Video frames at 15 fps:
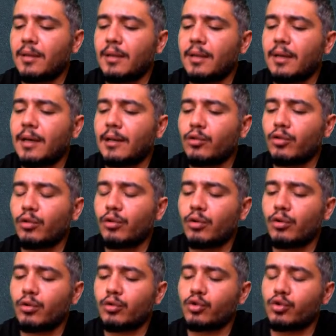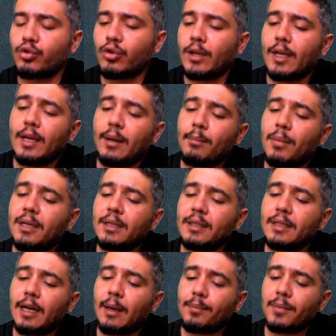metali katyonları oluşur. Bakın
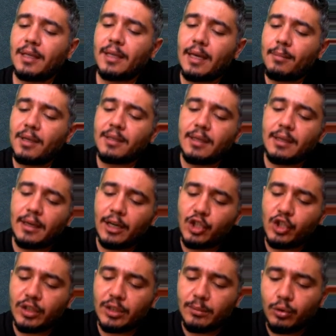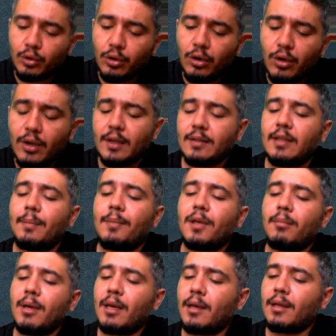kapta Y metal aşınamıyor.
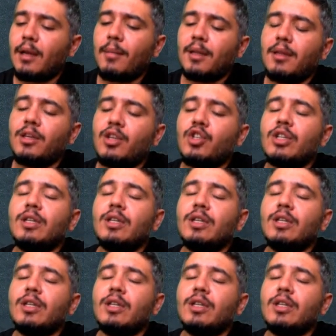Tepkimeye giremediği